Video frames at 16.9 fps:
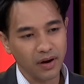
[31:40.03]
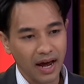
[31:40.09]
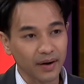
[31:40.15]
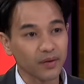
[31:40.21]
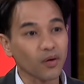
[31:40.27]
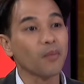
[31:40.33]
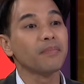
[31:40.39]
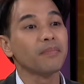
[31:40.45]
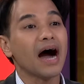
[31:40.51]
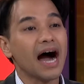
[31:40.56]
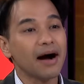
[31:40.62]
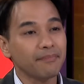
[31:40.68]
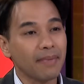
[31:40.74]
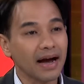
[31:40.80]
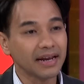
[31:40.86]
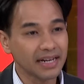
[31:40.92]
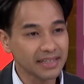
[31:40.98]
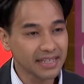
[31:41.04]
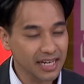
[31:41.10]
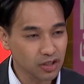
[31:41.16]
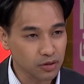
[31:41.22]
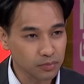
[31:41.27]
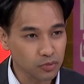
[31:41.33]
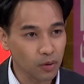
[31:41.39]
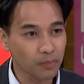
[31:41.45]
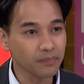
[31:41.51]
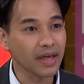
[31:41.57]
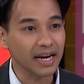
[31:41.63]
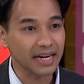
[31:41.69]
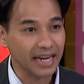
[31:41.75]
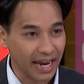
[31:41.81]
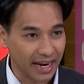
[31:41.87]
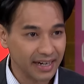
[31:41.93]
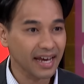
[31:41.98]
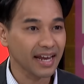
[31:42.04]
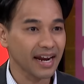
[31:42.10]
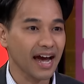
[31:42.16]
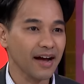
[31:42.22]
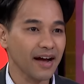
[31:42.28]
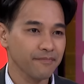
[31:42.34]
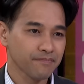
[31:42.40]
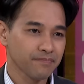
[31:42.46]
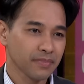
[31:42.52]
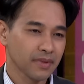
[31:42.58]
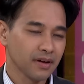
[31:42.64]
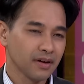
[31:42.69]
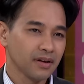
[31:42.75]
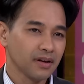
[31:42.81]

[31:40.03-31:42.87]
ด้วยอารมณ์พาไปในที่ชุมนุมเด็กๆเนี่ยนะใช่